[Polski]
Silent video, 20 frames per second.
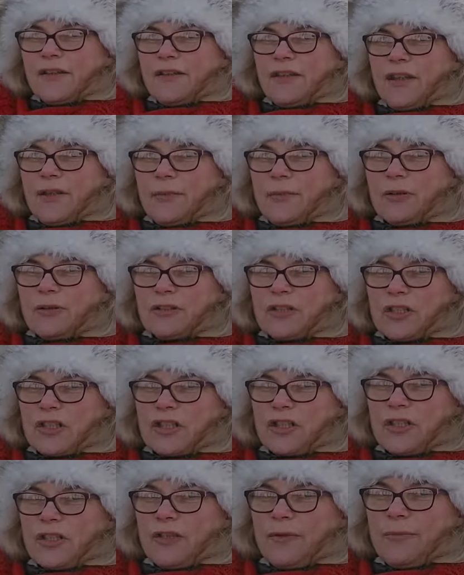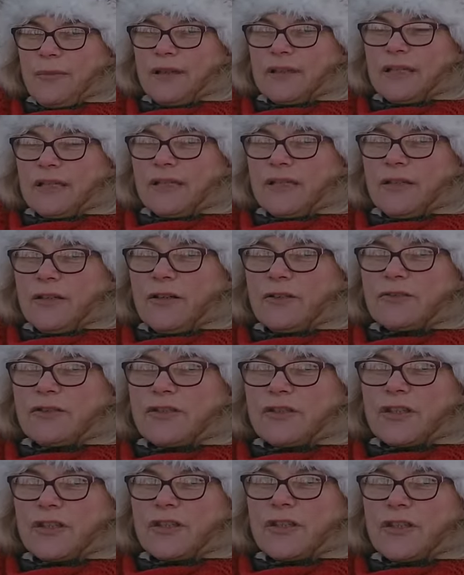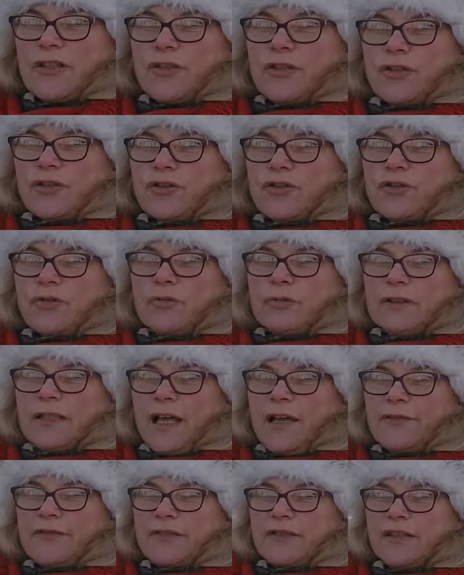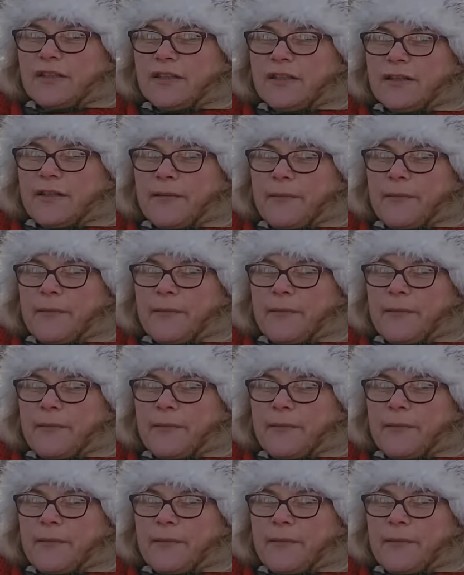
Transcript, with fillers: Niebo też ma taki odcień żółtawy.